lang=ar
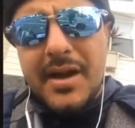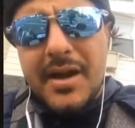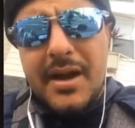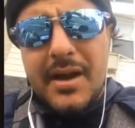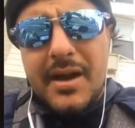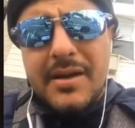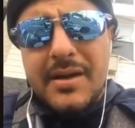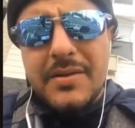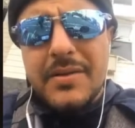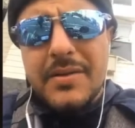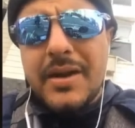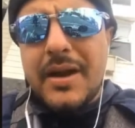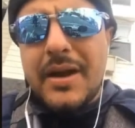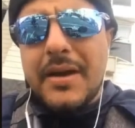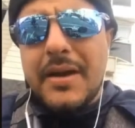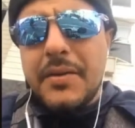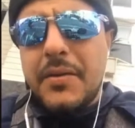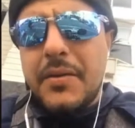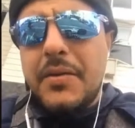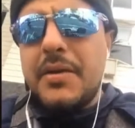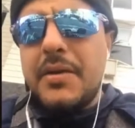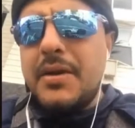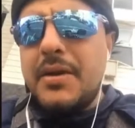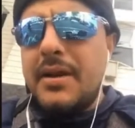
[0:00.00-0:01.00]
نتاعها
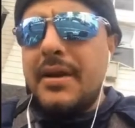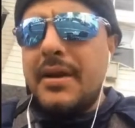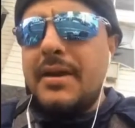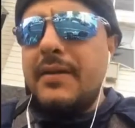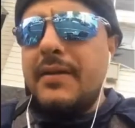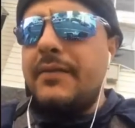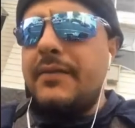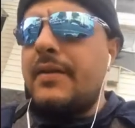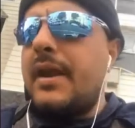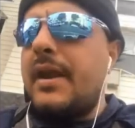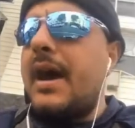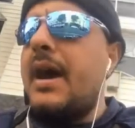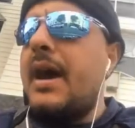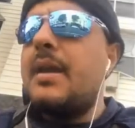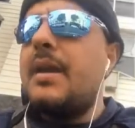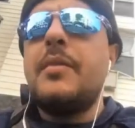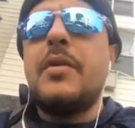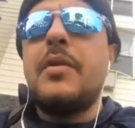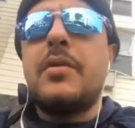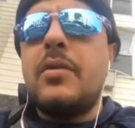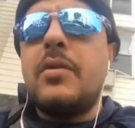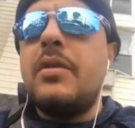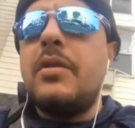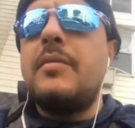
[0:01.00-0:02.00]
والقانون اللي في
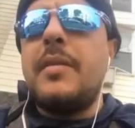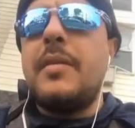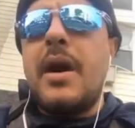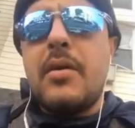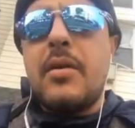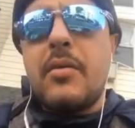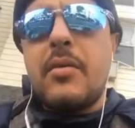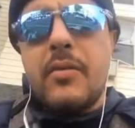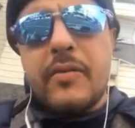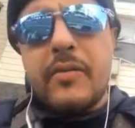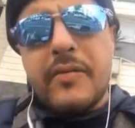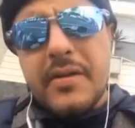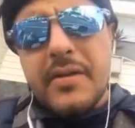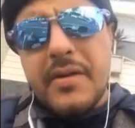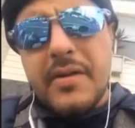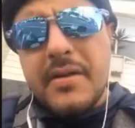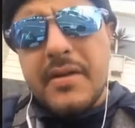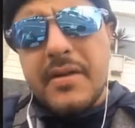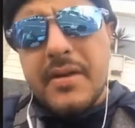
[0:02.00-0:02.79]
العالم الكل معروف